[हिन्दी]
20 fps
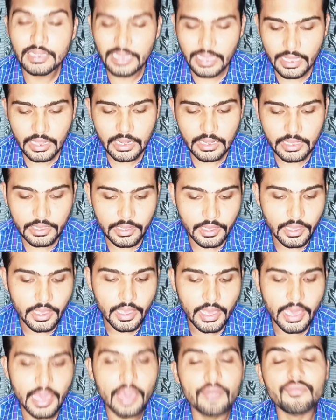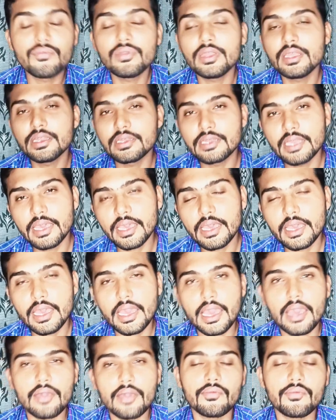डेली एवरी डे
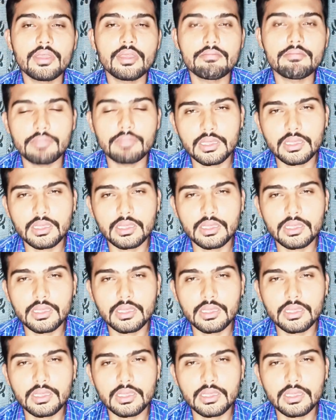एवरी